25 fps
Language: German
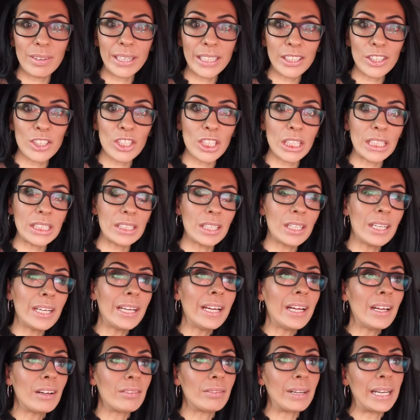weggeschickt,
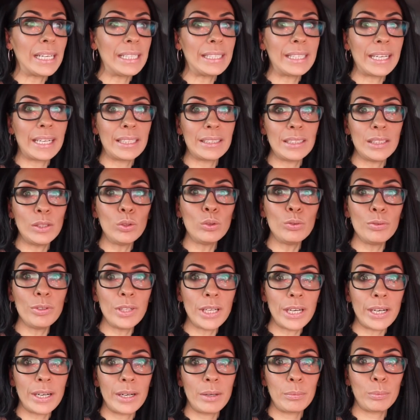weil da die
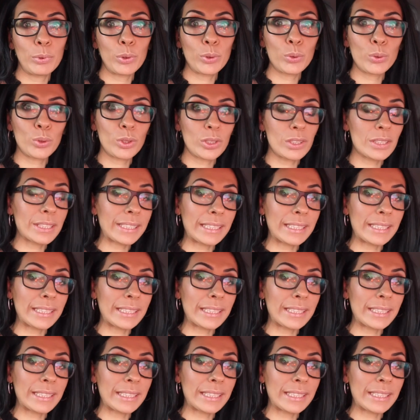Luvia-Produkte